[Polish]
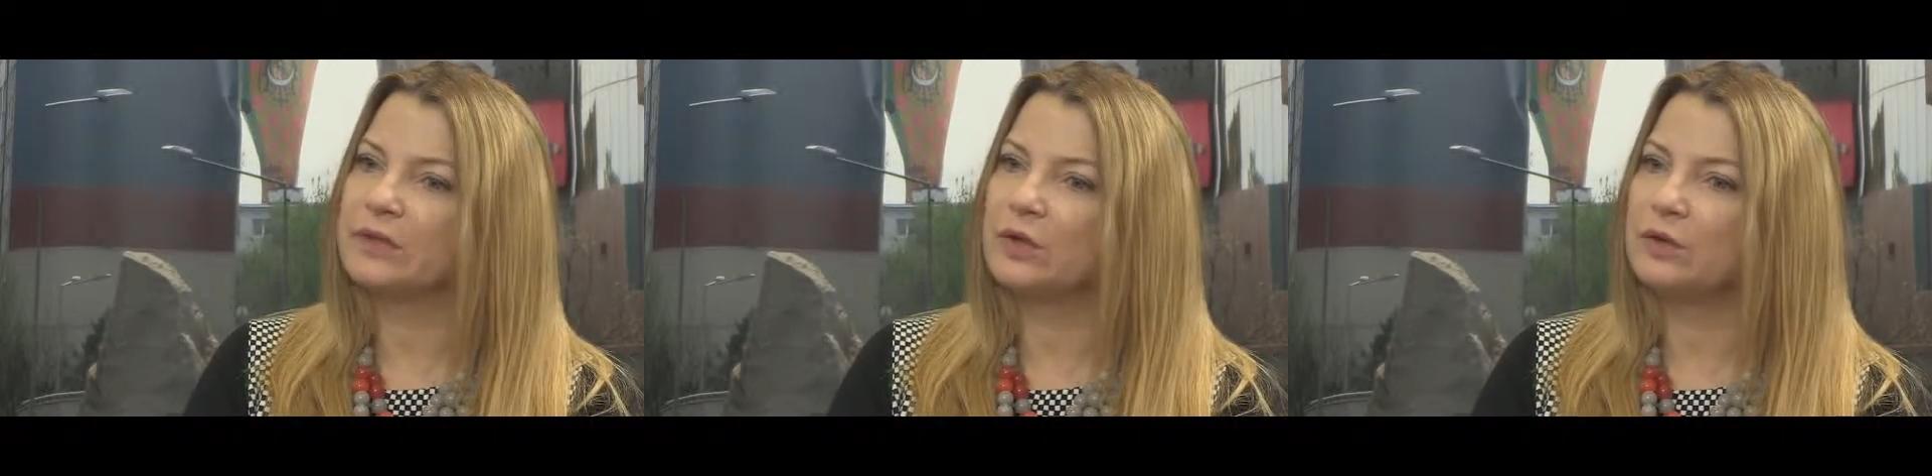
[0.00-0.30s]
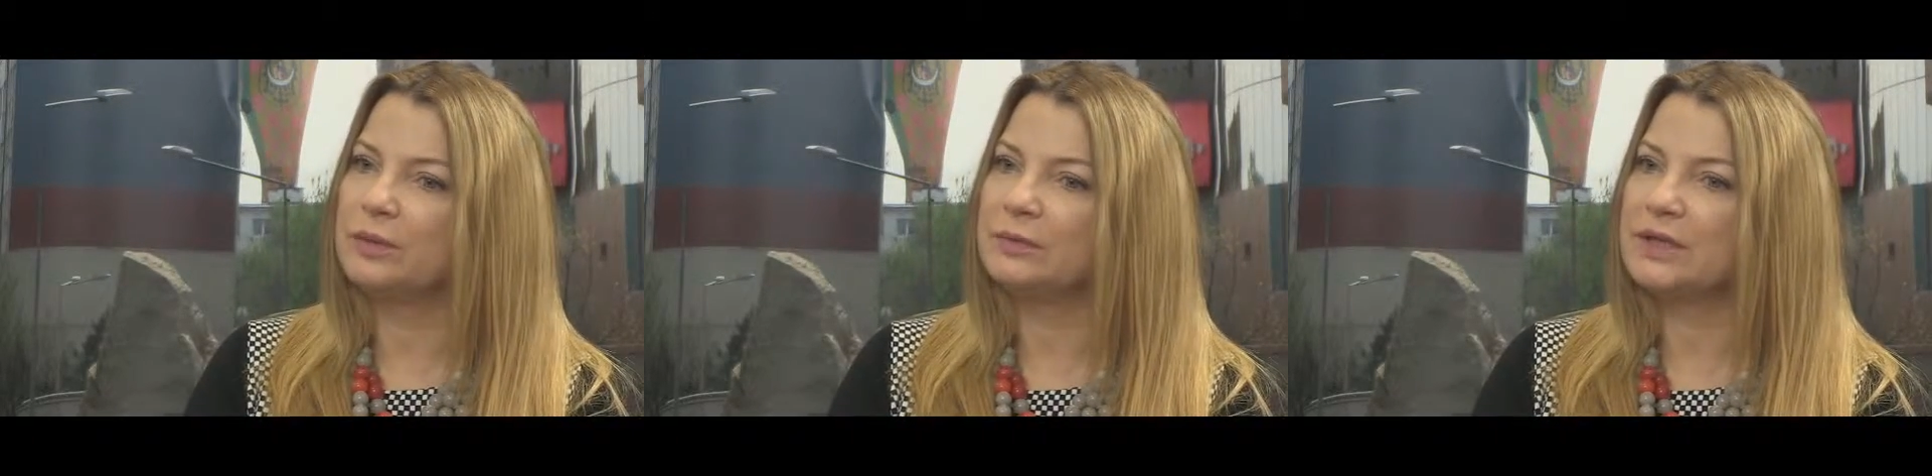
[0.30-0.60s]

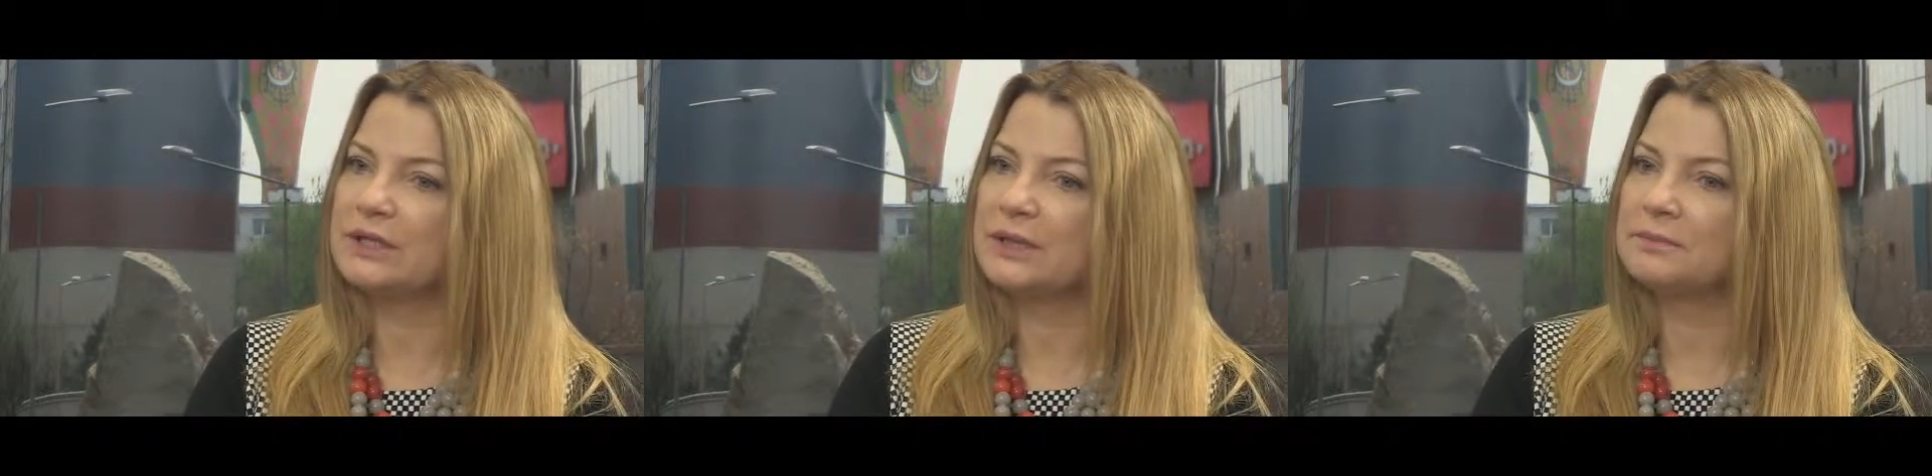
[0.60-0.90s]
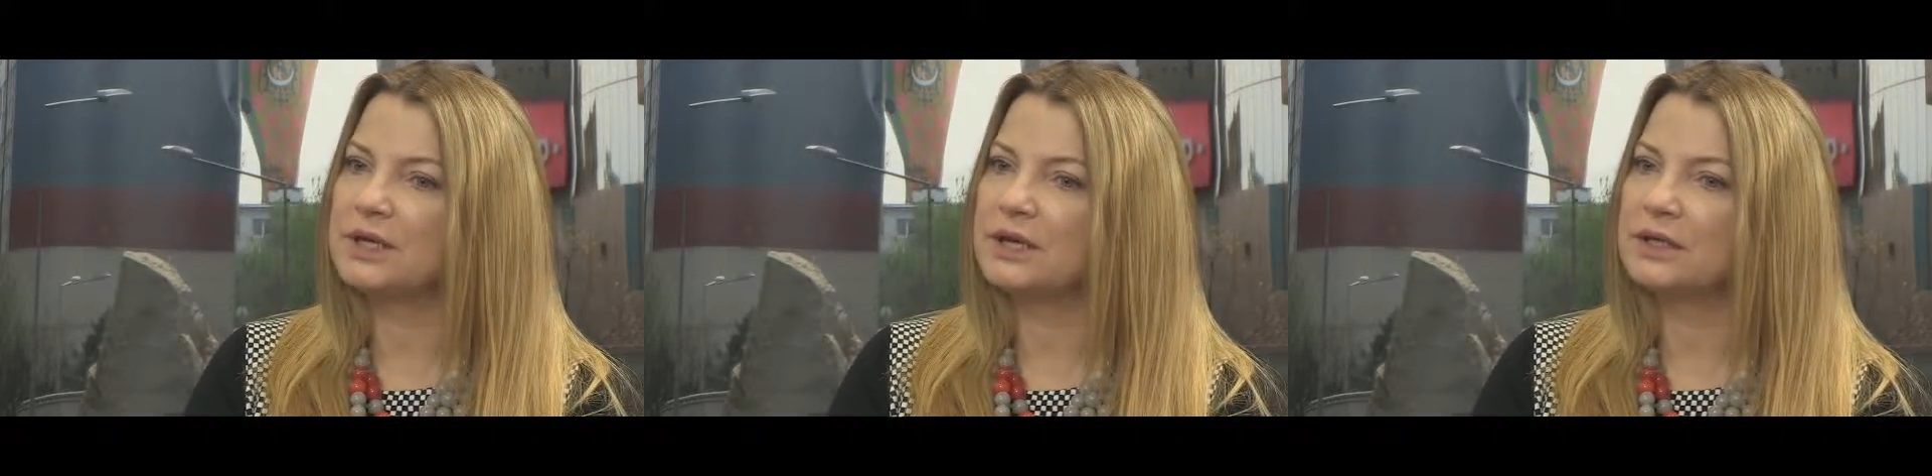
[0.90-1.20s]
to pamiętam,